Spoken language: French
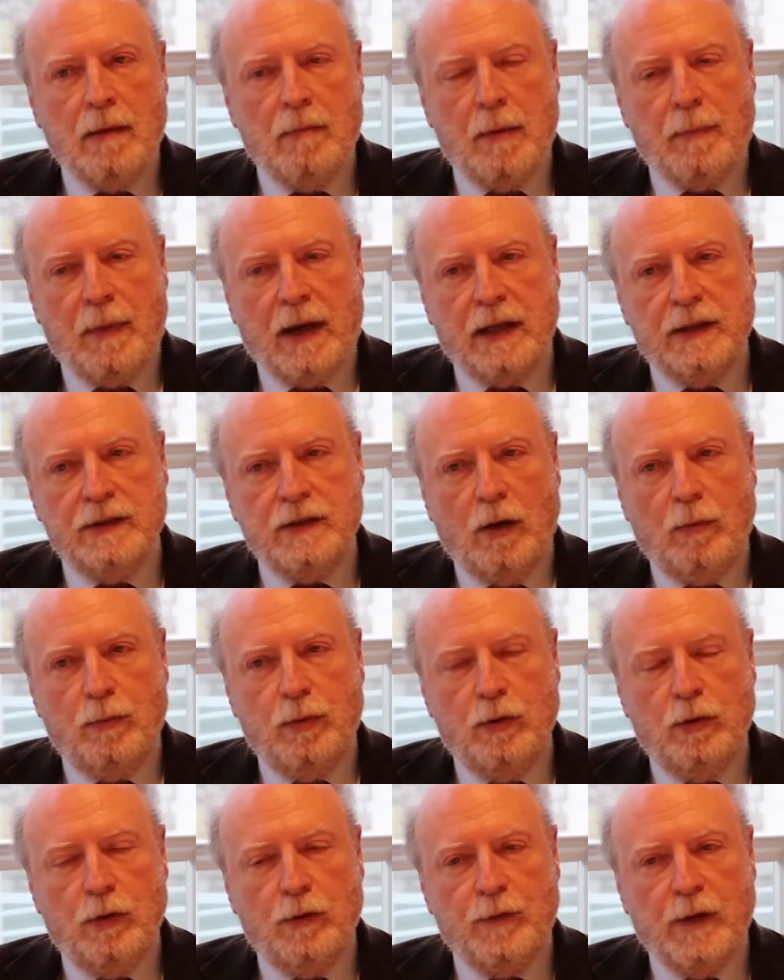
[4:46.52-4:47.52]
Mais par
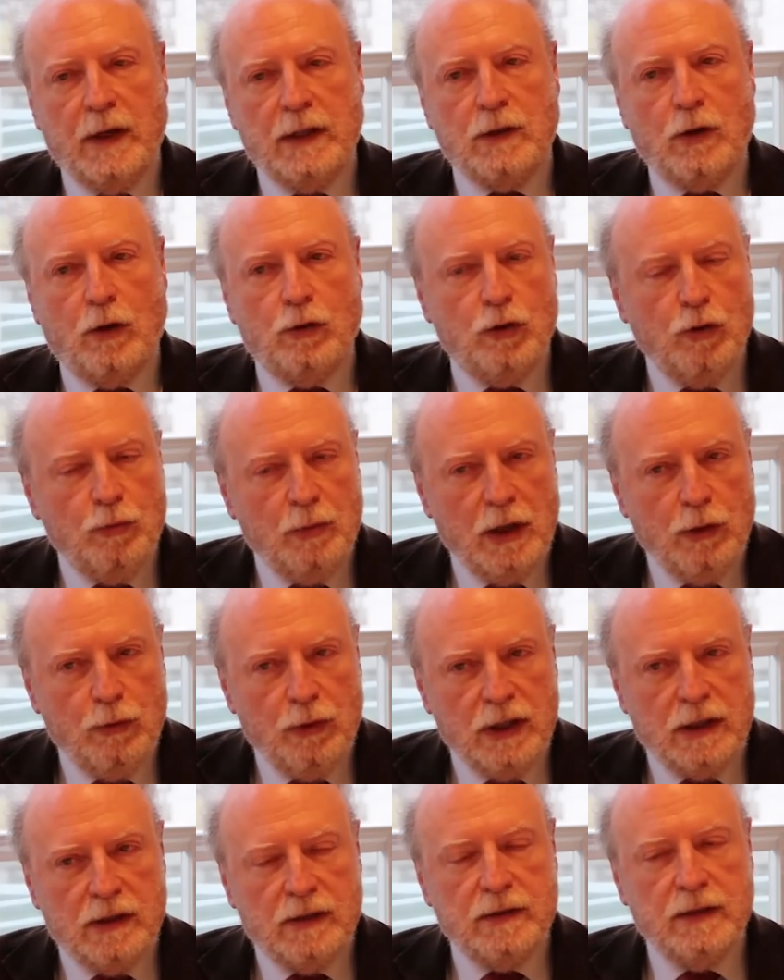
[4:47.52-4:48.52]
exemple, le fait qu'en
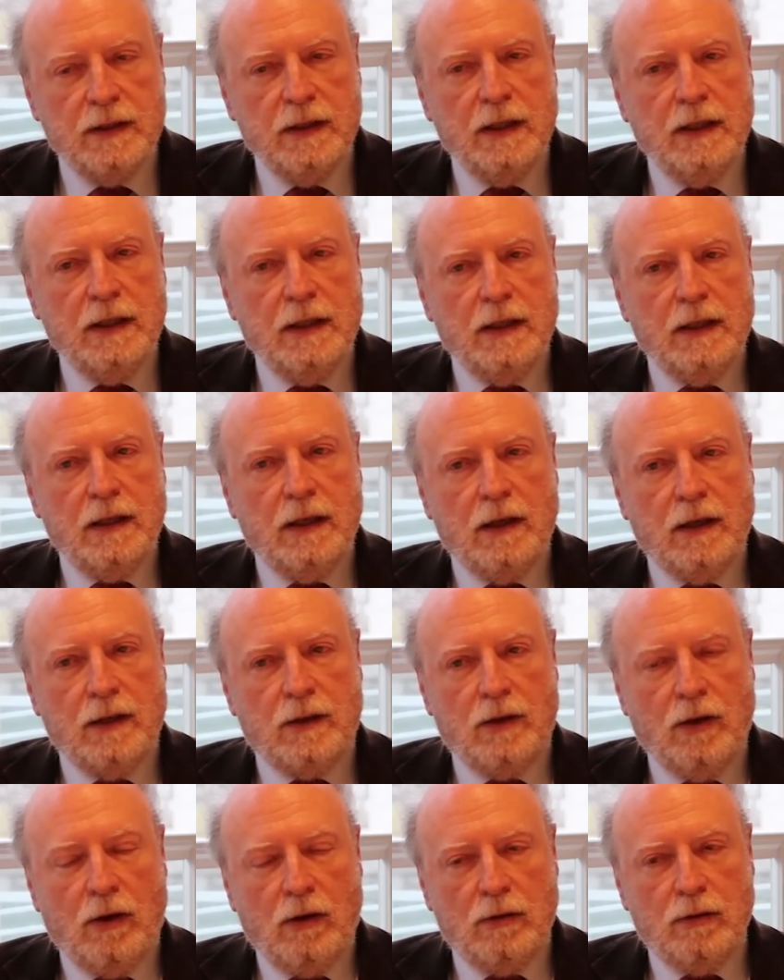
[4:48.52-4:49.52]
2008,
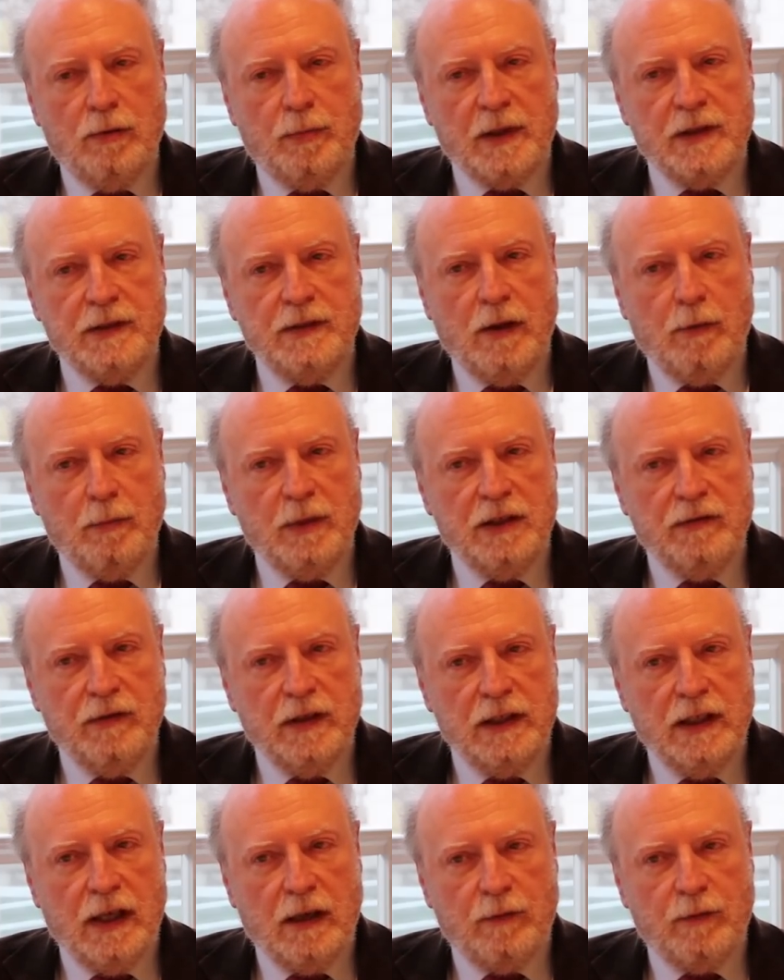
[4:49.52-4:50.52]
quand le président
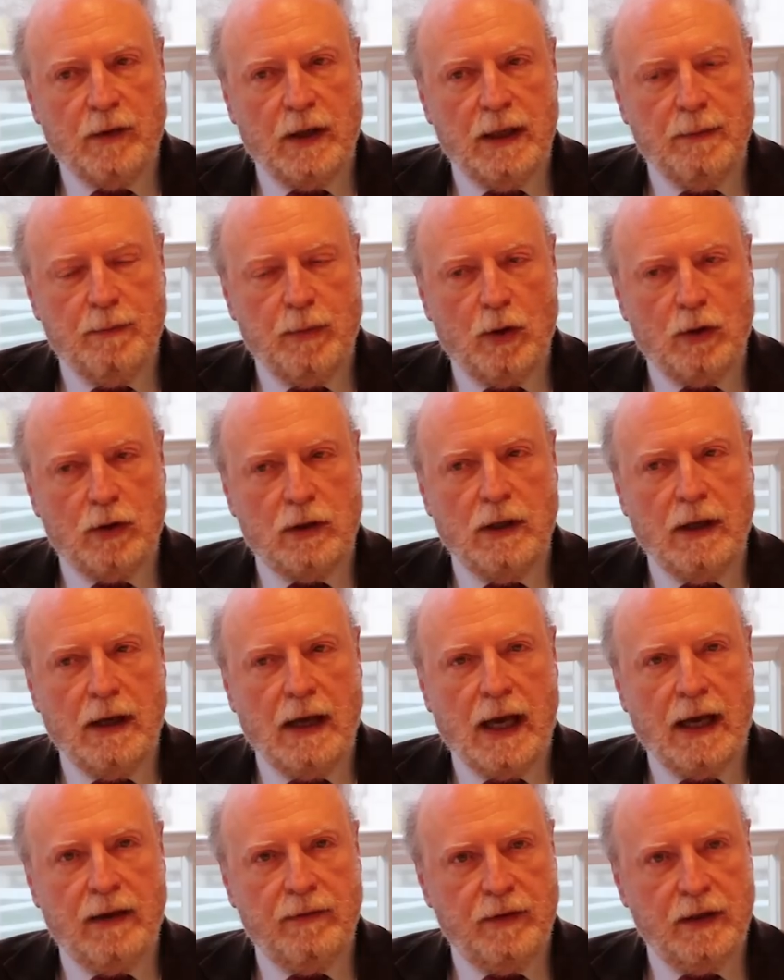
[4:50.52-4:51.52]
Medvedev, à l'époque,
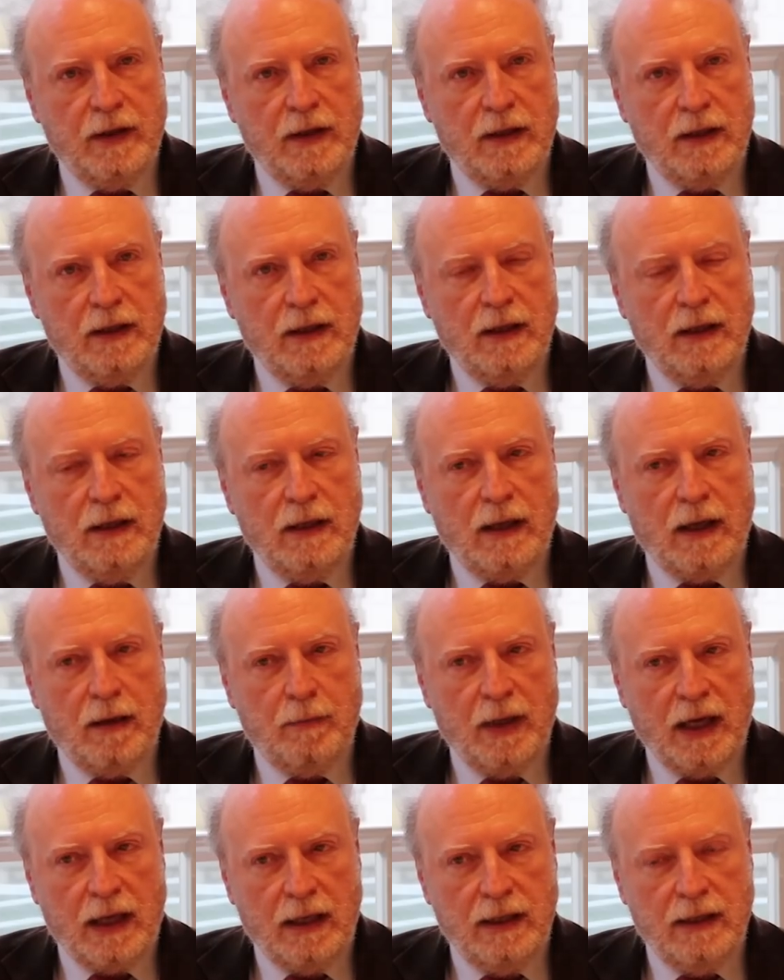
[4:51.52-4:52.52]
avait, à
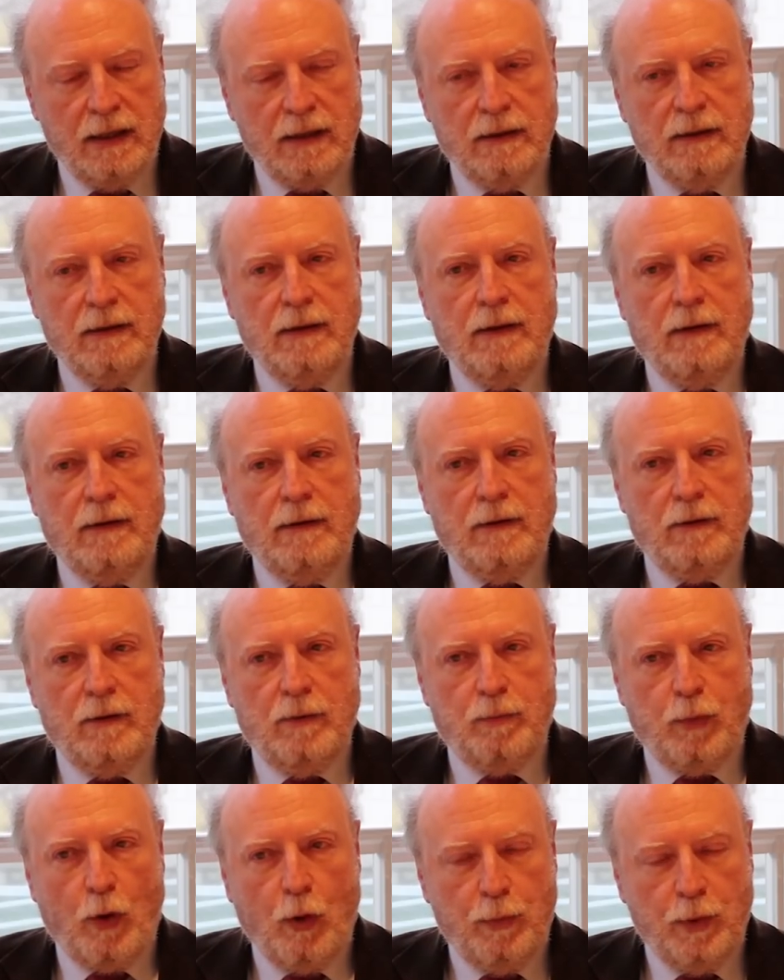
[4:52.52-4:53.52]
Berlin,
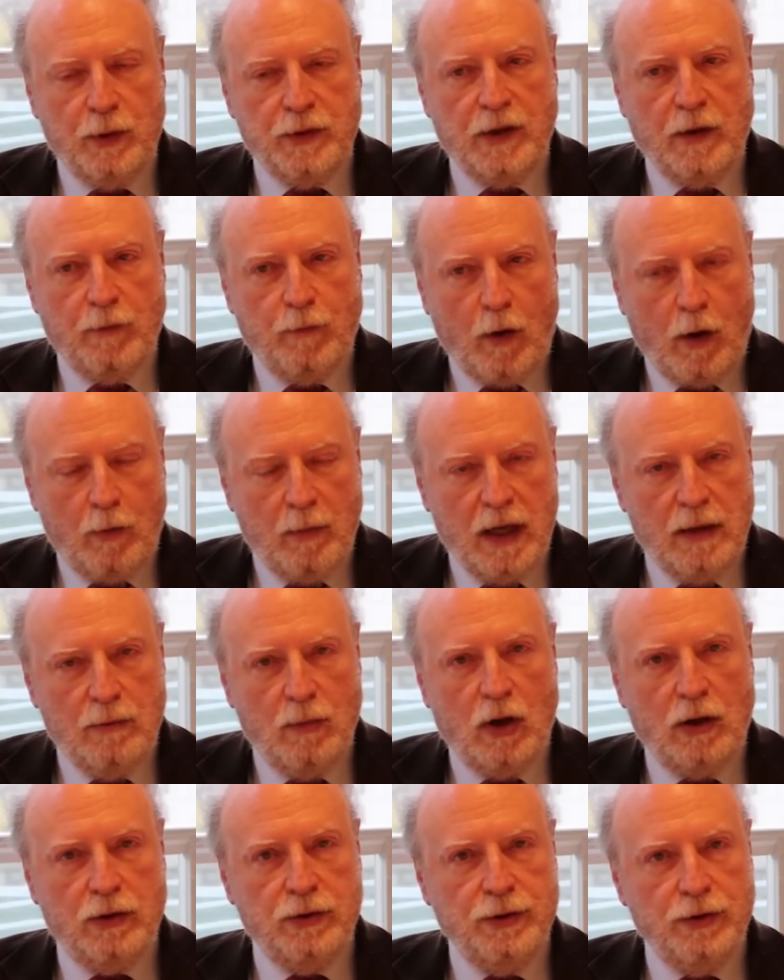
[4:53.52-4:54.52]
proposé
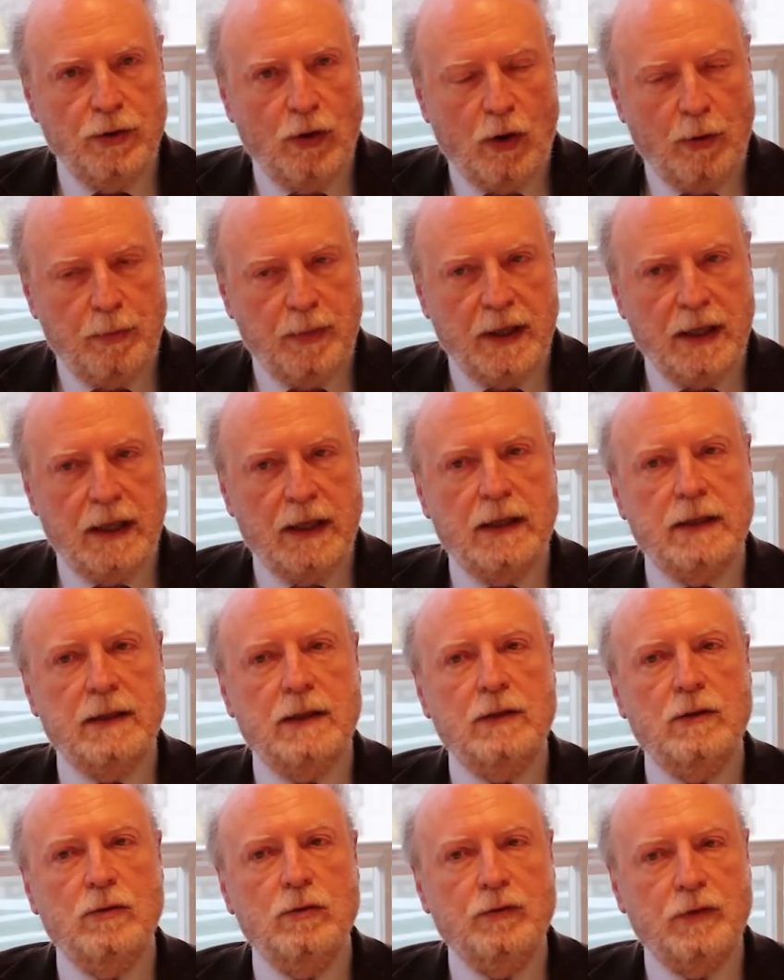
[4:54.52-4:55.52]
formellement l'Union
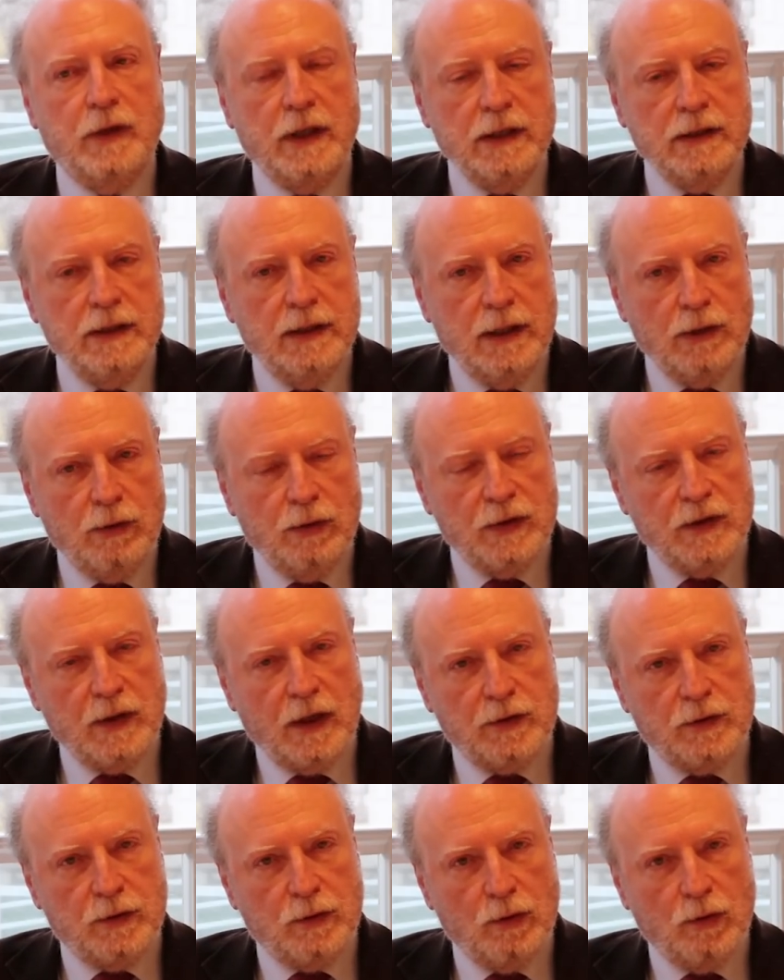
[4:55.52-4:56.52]
européenne d'ouvrir des
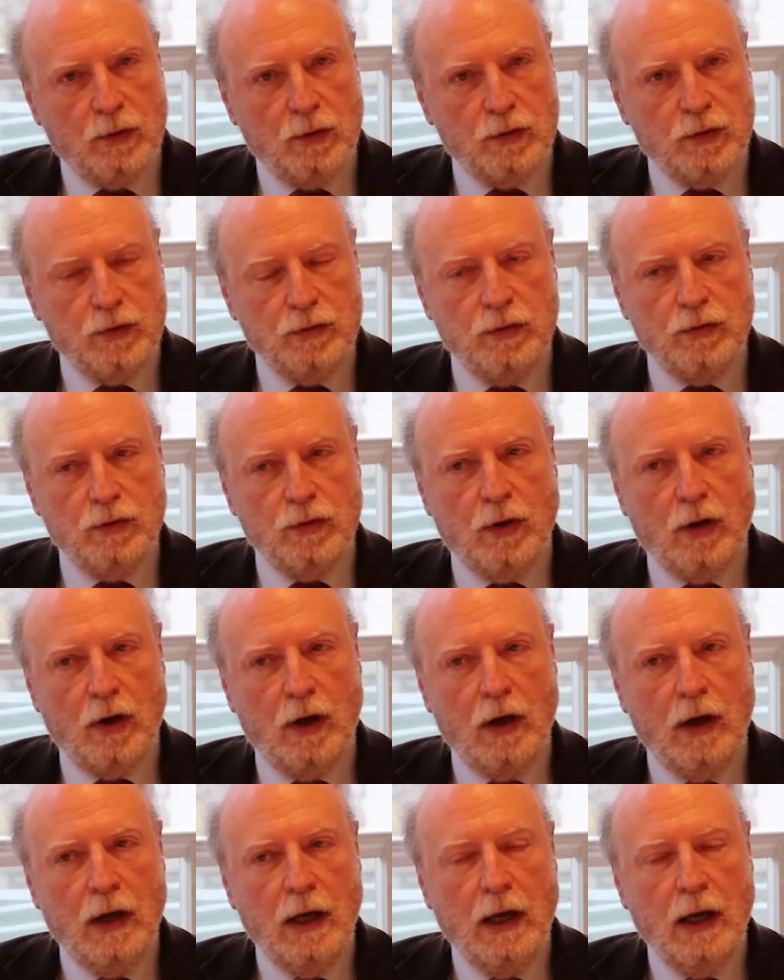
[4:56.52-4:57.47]
négociations sur